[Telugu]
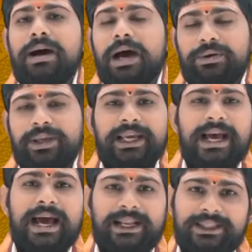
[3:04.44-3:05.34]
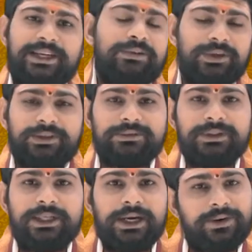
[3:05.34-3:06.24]
మనం ఆరోగ్యంగా ఆనందంగా ఉంటాం
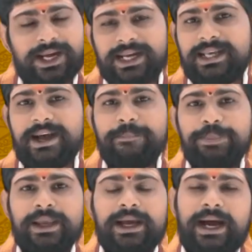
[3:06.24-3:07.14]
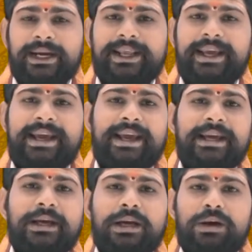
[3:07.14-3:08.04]
అవునా కదా అంటే
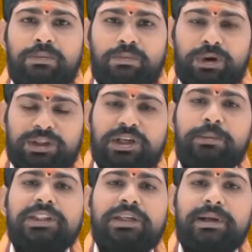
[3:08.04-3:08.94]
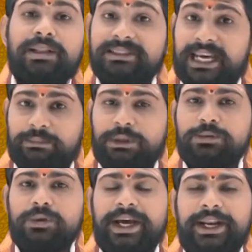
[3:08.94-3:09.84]
మొట్టమొదట మనం
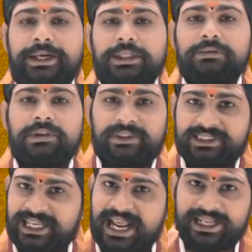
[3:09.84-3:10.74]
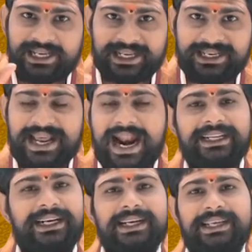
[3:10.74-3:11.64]
ధర్మము అనేటటువంటి విత్తనాన్ని కనుక
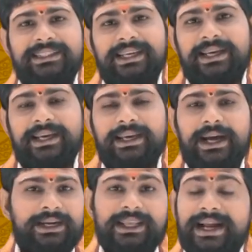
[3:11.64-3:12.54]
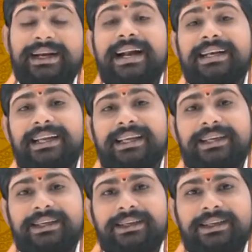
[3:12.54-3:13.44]
నాటినట్లయితే అంటే ఎక్కడ నాటాలి
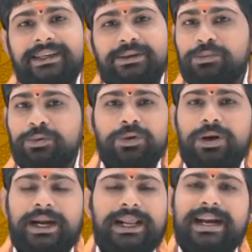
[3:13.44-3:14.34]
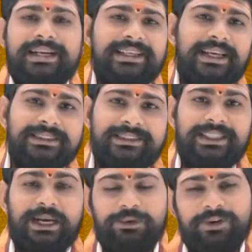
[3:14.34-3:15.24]
భూమిలో అక్కడ నాటిది కాదు అది
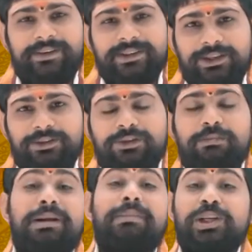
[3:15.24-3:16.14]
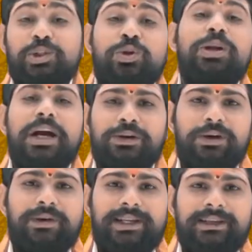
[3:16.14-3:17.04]
ధర్మం అనే విత్తనం మన మనస్సులో
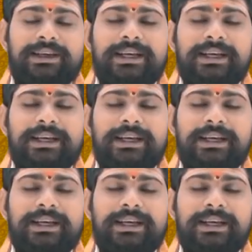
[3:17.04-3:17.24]
నాటుకోవాలి